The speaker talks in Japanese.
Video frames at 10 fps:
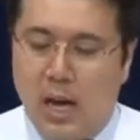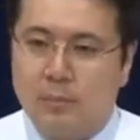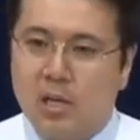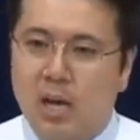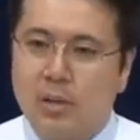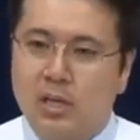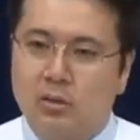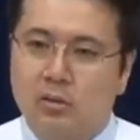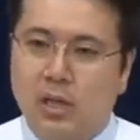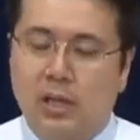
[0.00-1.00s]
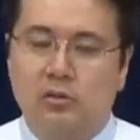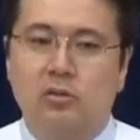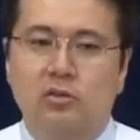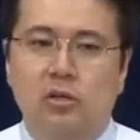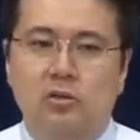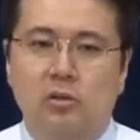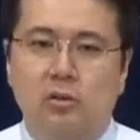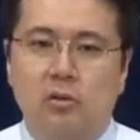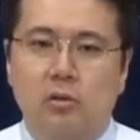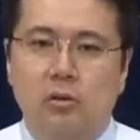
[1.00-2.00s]
またいつも共におられて
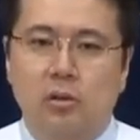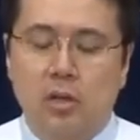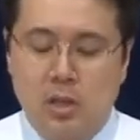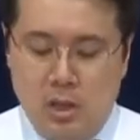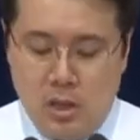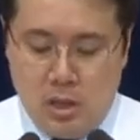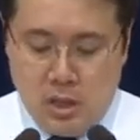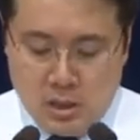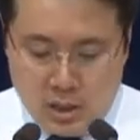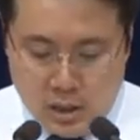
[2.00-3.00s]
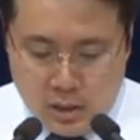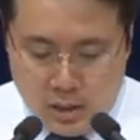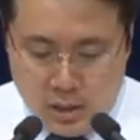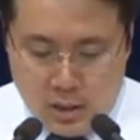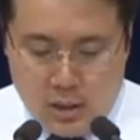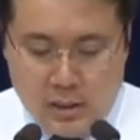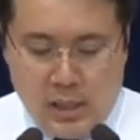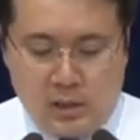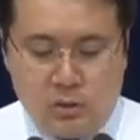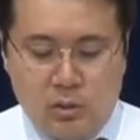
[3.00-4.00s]
神様がアブラハマと共にあった
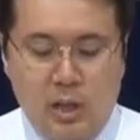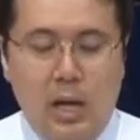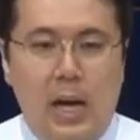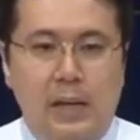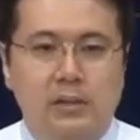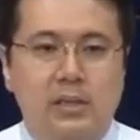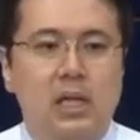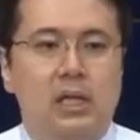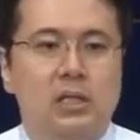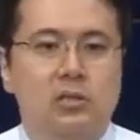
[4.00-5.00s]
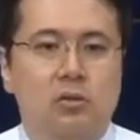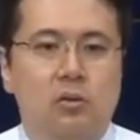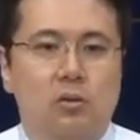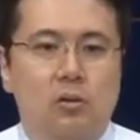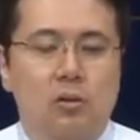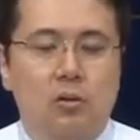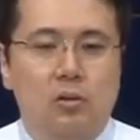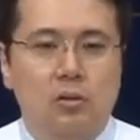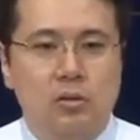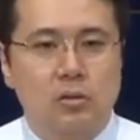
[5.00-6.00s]
ことをその人たちも
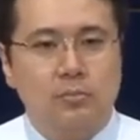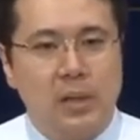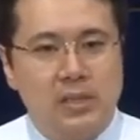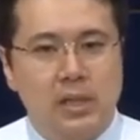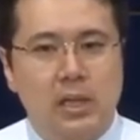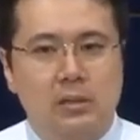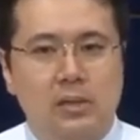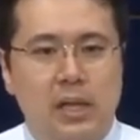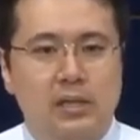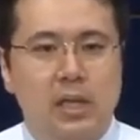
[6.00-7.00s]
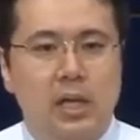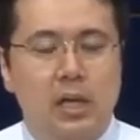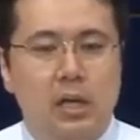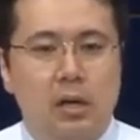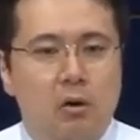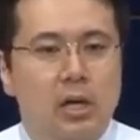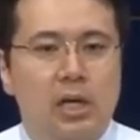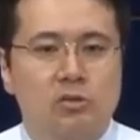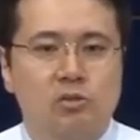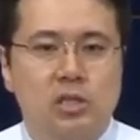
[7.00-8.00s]
皆知っていたということです
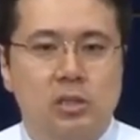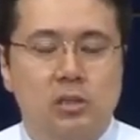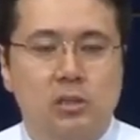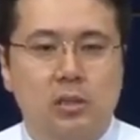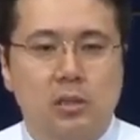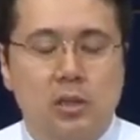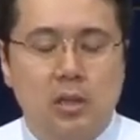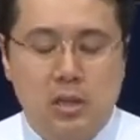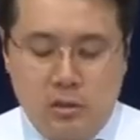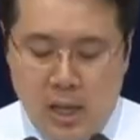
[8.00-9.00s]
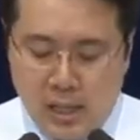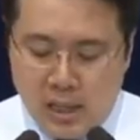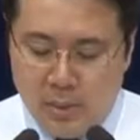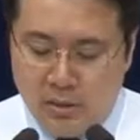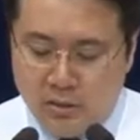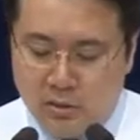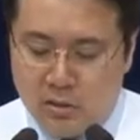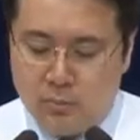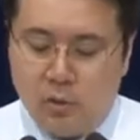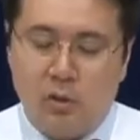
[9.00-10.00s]
100歳になって息
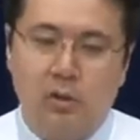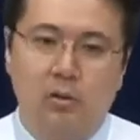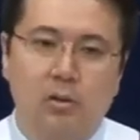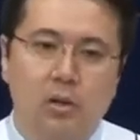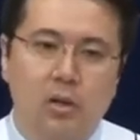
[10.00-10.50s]
子を